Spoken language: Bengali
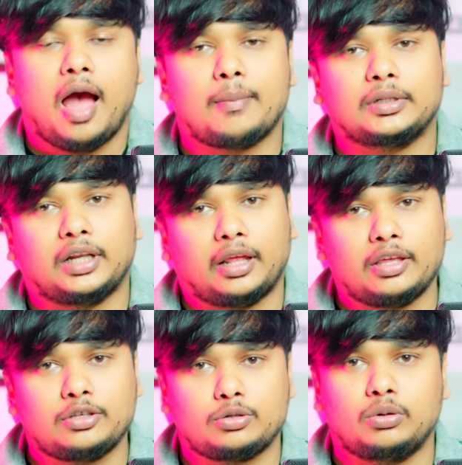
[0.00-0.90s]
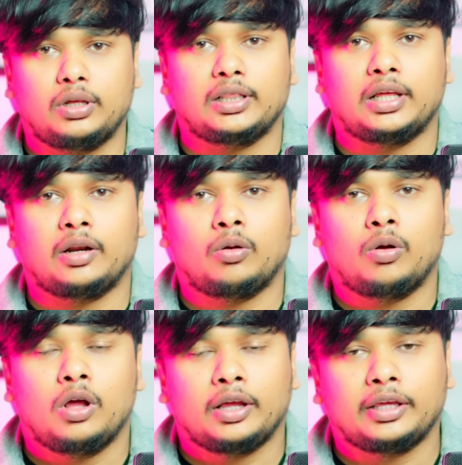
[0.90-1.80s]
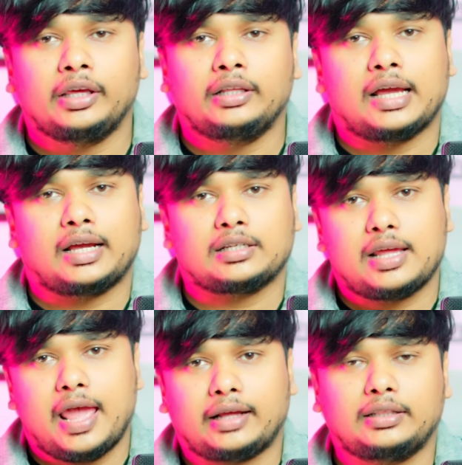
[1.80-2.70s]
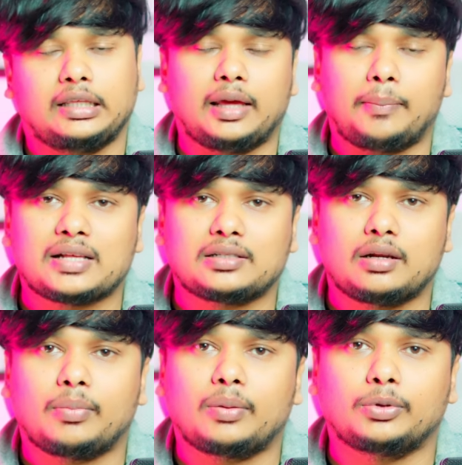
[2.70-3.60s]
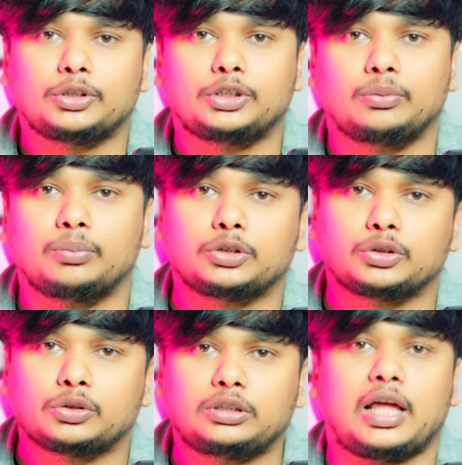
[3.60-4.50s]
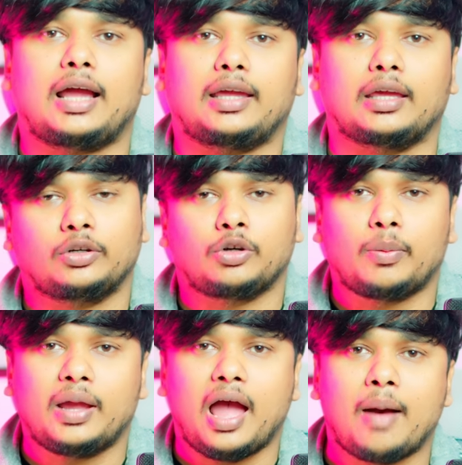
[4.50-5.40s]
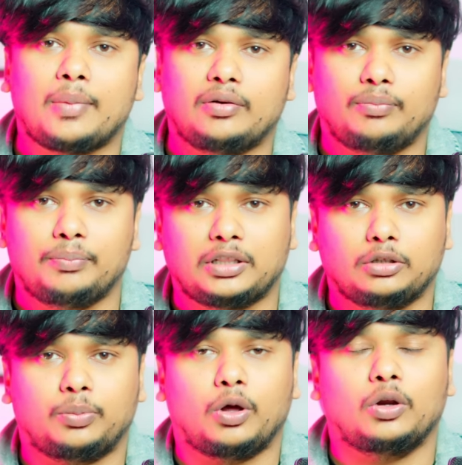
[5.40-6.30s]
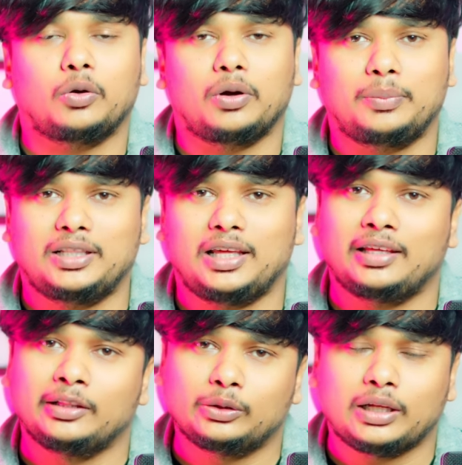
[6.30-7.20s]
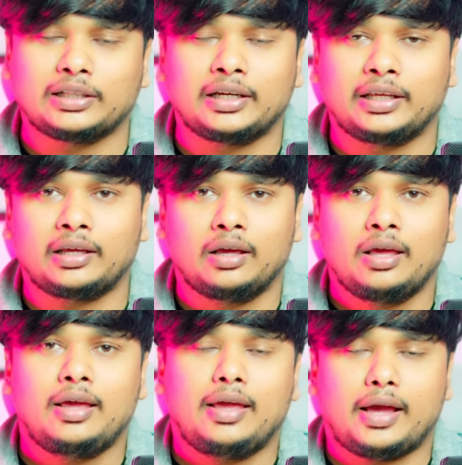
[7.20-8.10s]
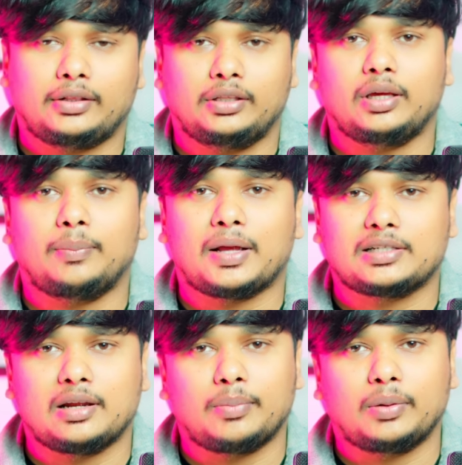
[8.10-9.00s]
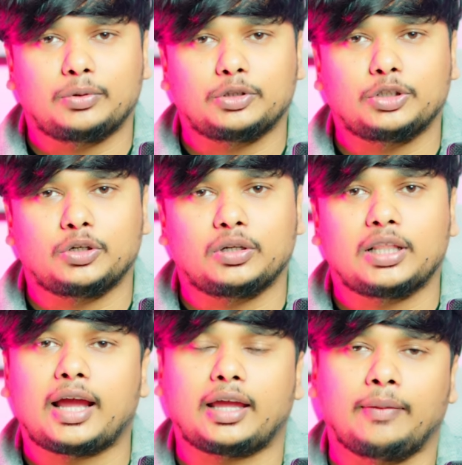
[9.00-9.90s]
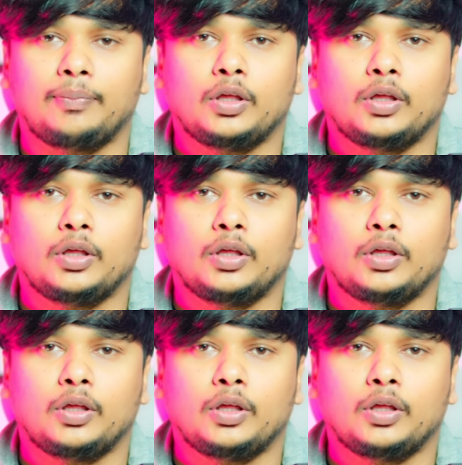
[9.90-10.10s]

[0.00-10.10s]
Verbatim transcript: আমাদের স্টুডেন্টদেরও গিক দেখা যায় এক থেকে পাঁচ নাম্বার পজিশন পর্যন্ত থাকে সবাই আমার মেথড ফলো করে বিদায় কিন্তু তাদের গিক এক থেকে পাঁচ নাম্বার পজিশনে থাকে